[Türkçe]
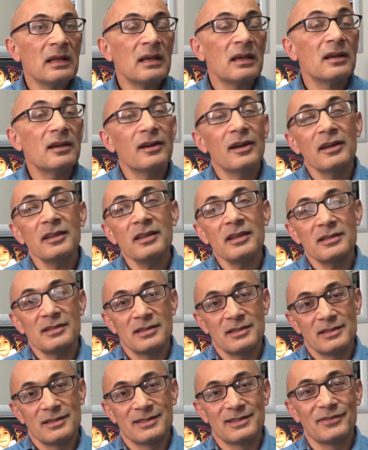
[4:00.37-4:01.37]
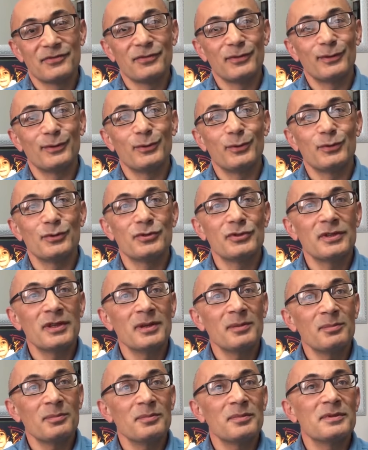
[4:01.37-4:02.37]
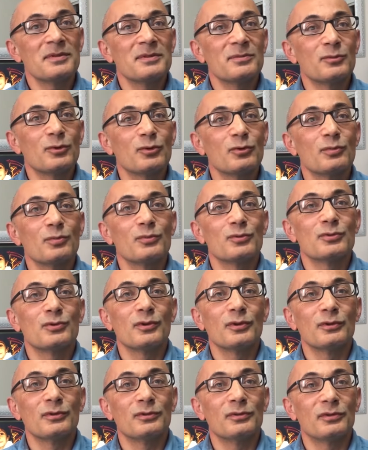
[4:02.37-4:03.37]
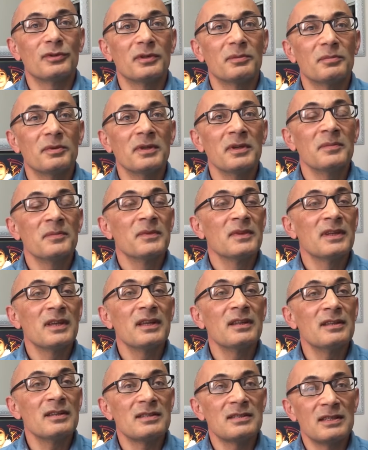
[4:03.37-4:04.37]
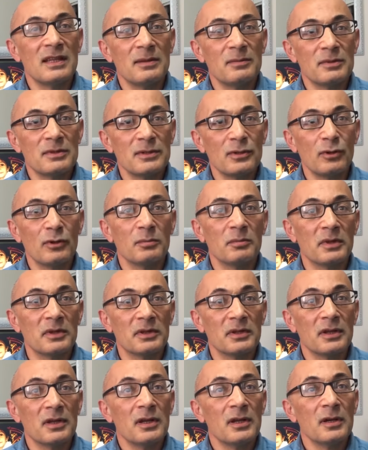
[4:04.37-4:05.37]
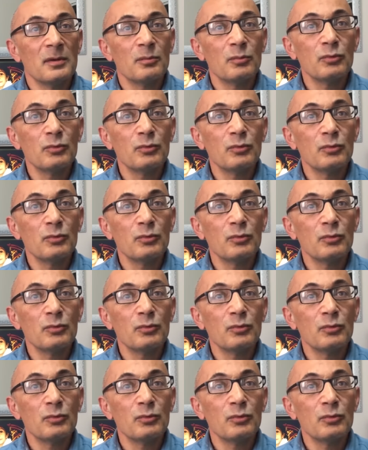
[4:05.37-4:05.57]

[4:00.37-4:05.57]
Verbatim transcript: de kader sizi sıfırlıyor işte. Bizim durumumuzda olduğu gibi kendi isteğimizle olmadı.